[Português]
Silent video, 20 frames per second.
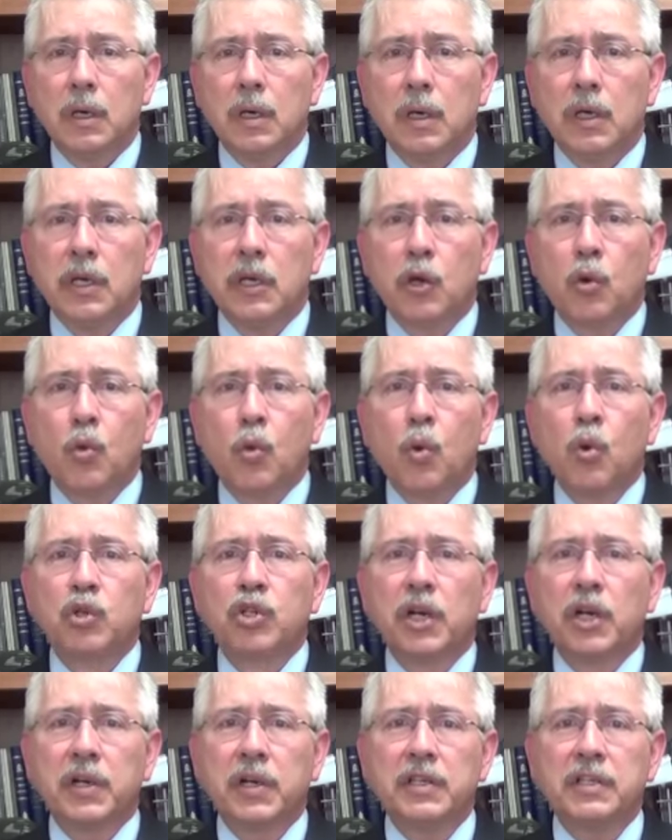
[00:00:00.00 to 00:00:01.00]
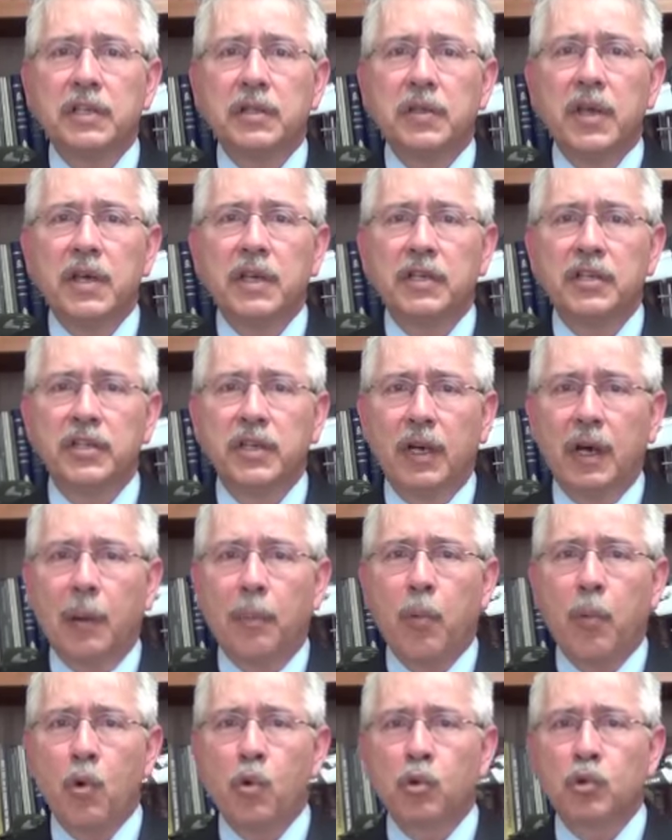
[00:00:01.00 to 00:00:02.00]
e cuja residência, há
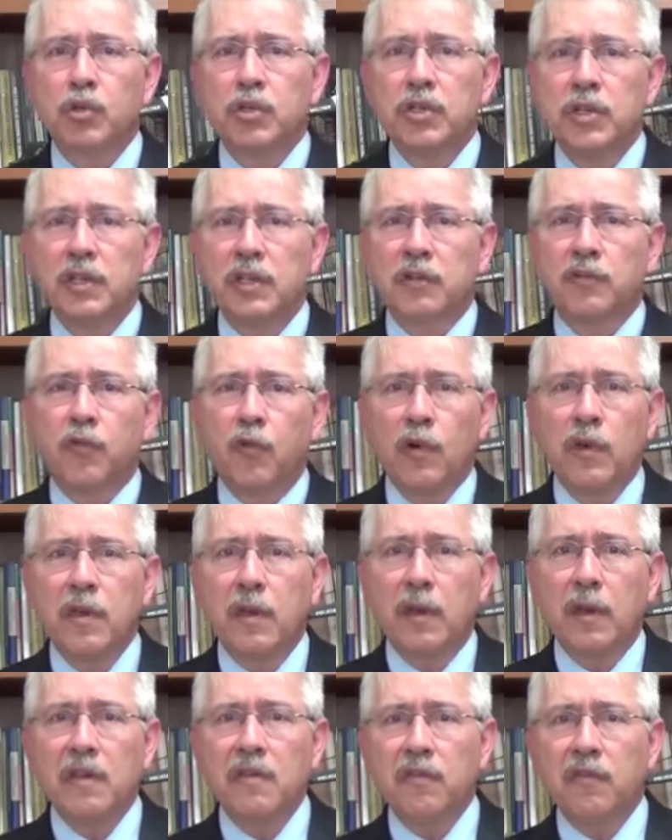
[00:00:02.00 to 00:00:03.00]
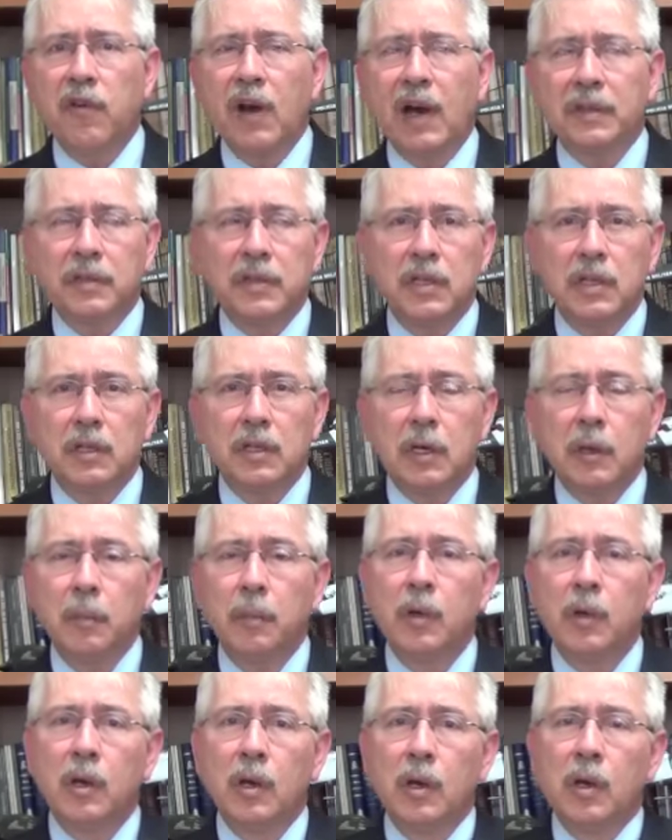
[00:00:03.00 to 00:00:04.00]
poucos dias, foi invadida
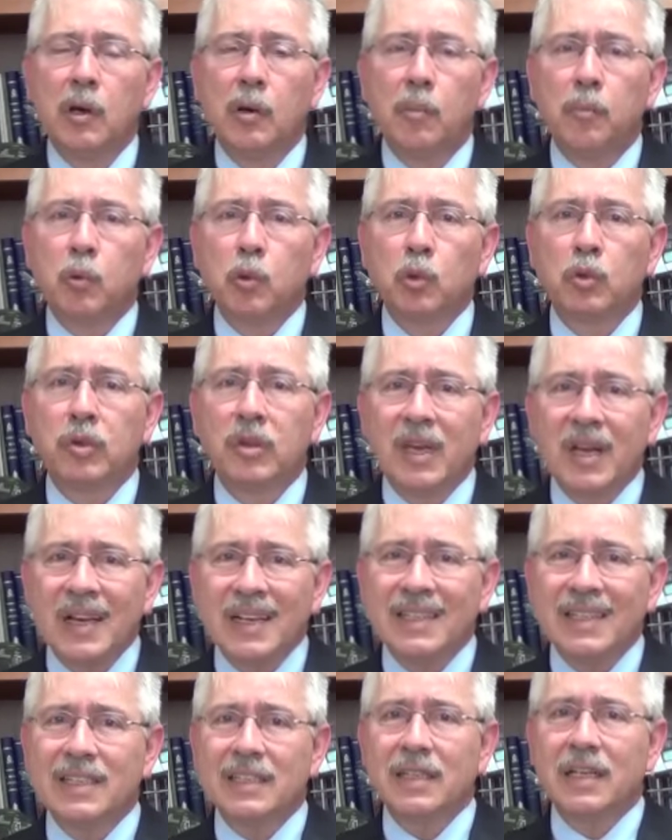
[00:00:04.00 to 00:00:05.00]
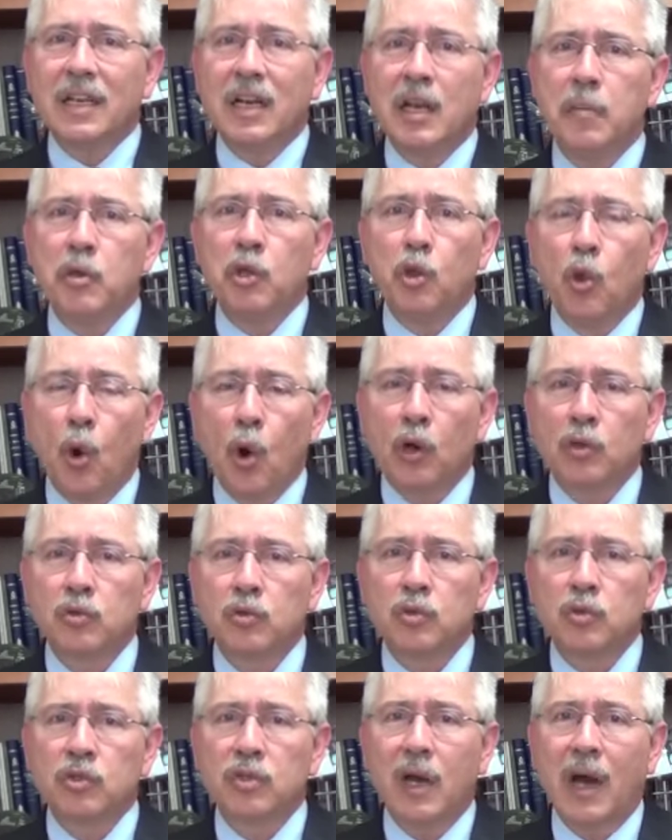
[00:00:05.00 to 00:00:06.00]
por três
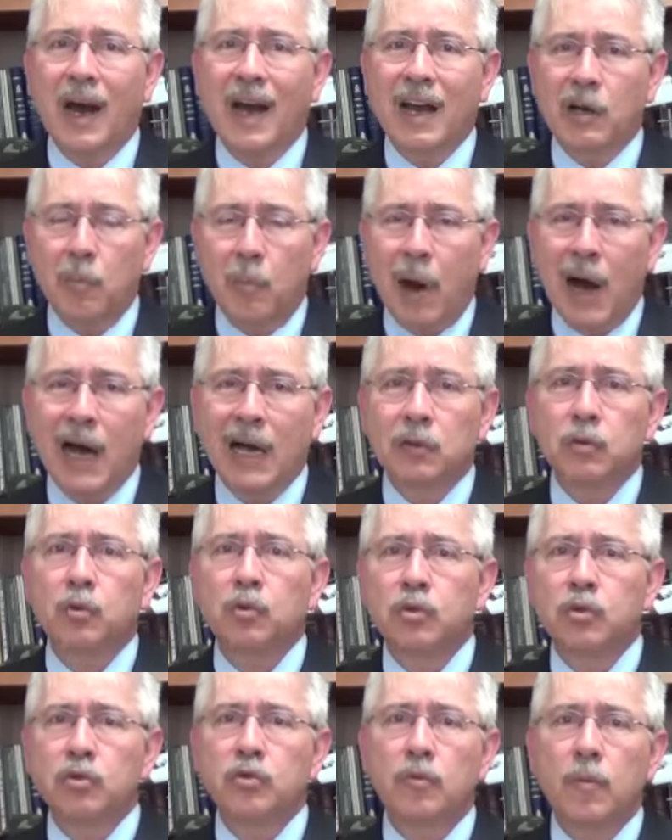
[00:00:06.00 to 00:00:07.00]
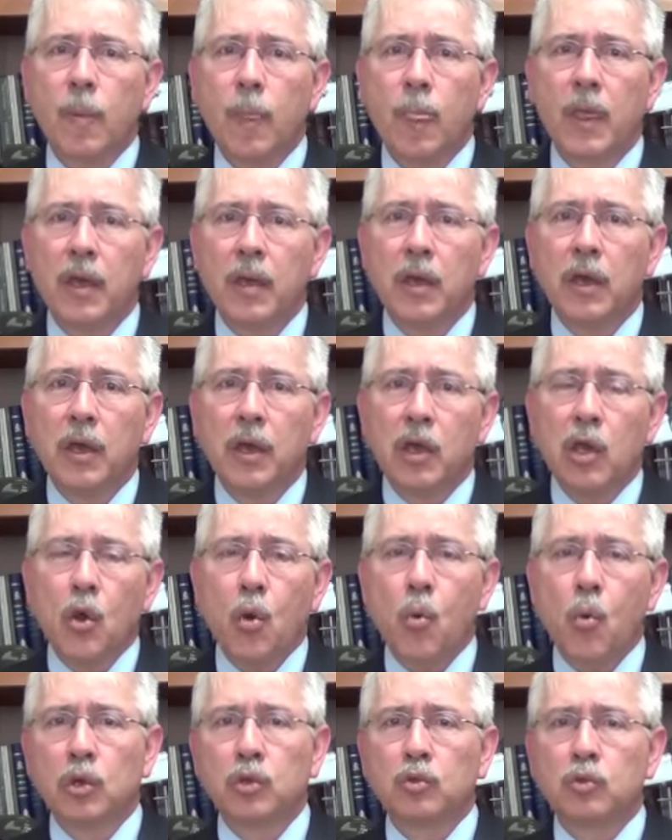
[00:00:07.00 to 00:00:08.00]
criminosos armados.
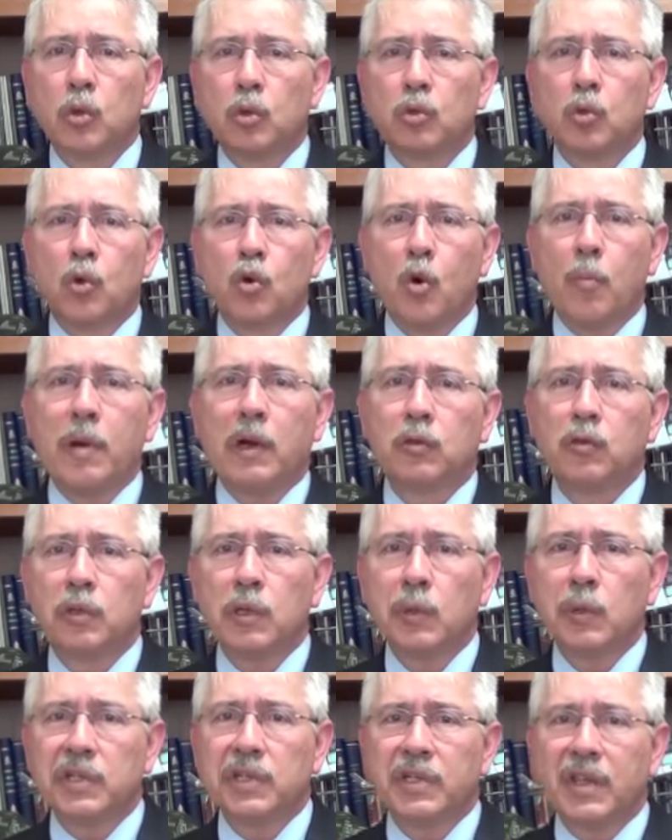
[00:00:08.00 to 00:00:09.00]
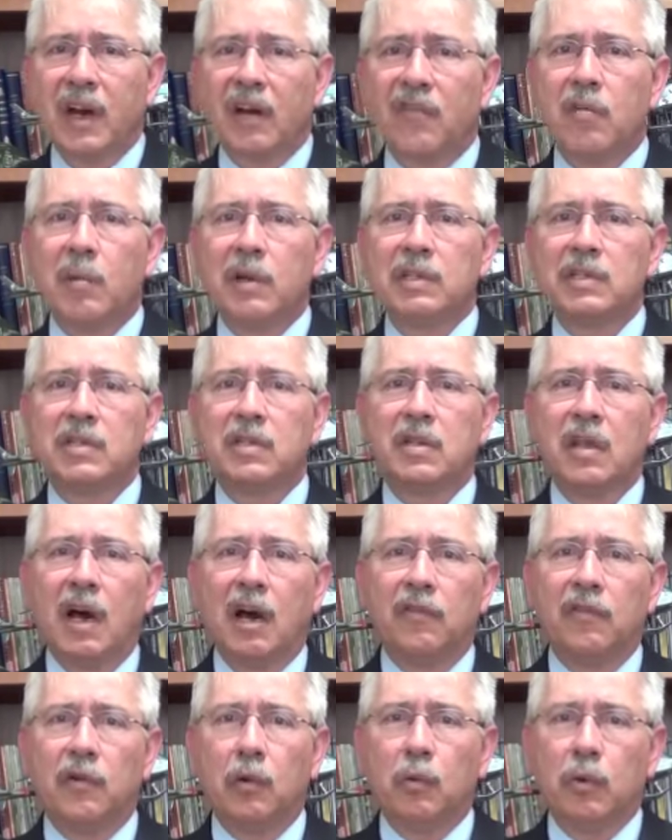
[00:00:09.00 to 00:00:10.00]
Enquanto o doutor Roberto não estava, mas
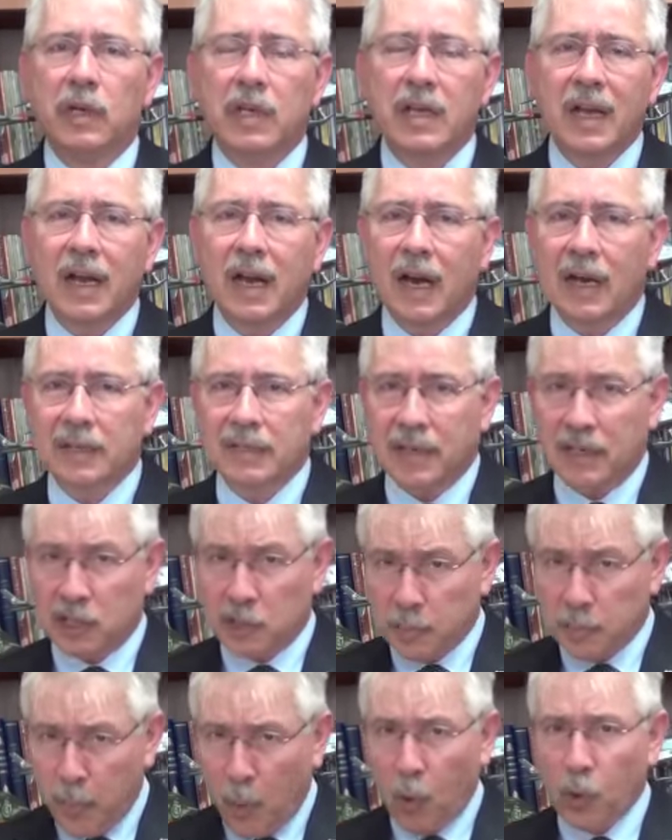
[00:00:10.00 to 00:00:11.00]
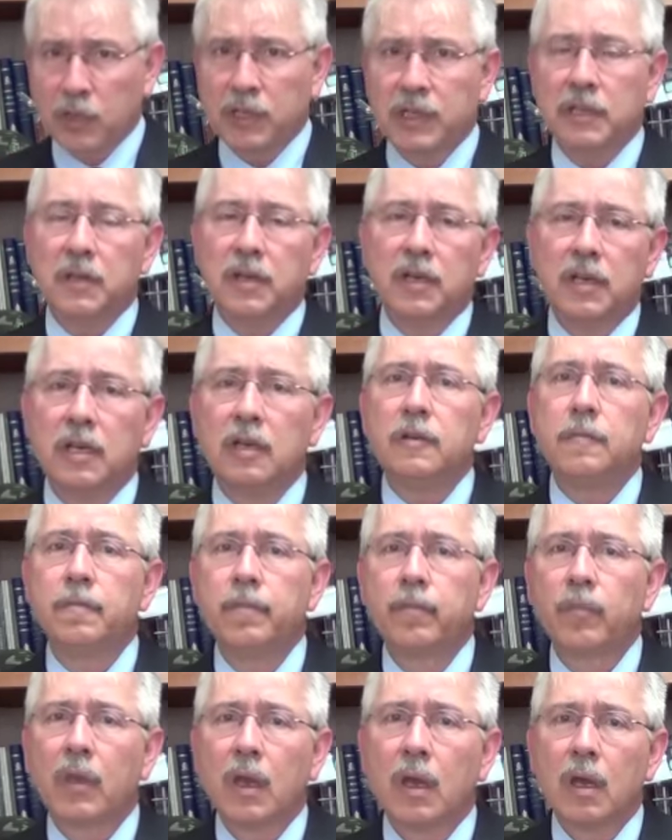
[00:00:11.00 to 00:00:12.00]
estavam em casa a esposa dele
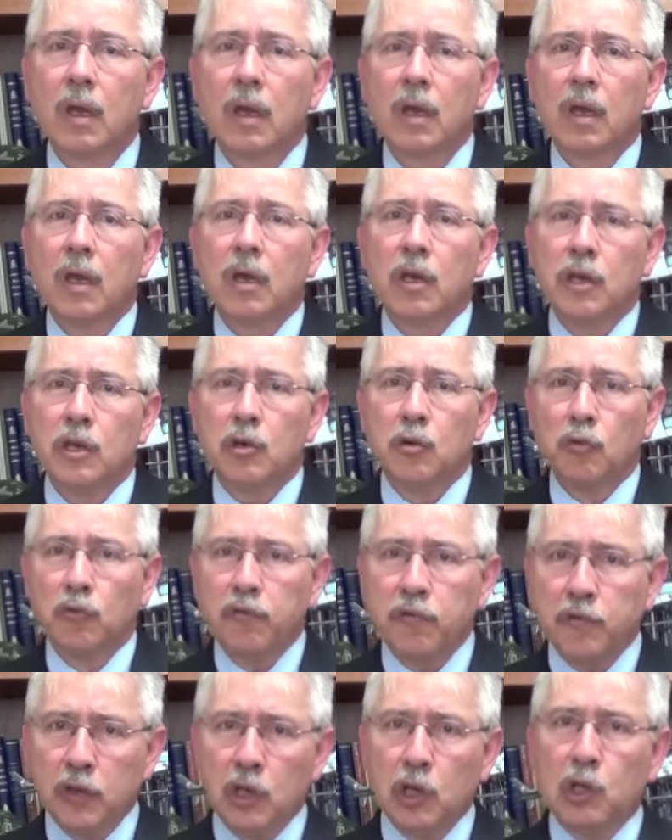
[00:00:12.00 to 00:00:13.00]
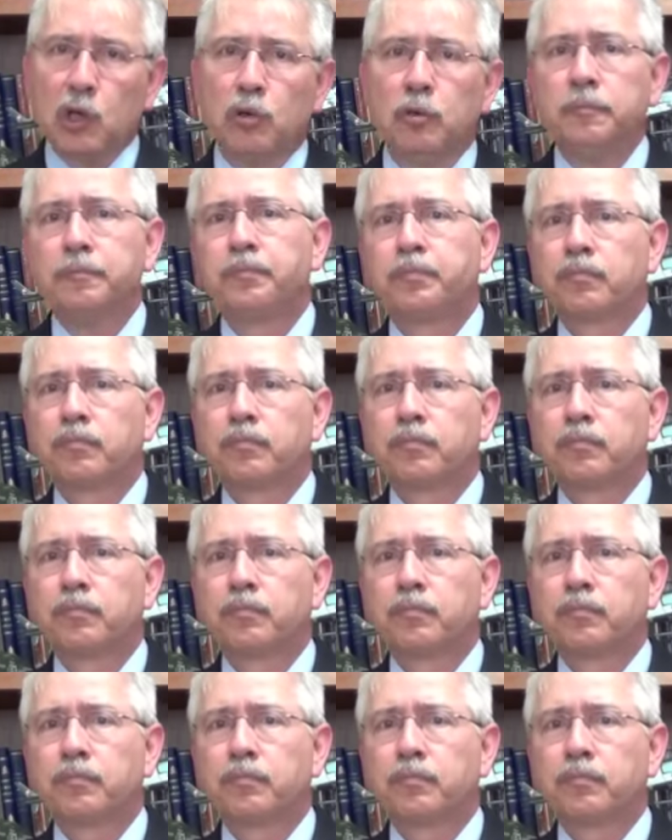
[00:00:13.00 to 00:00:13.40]
e um filho,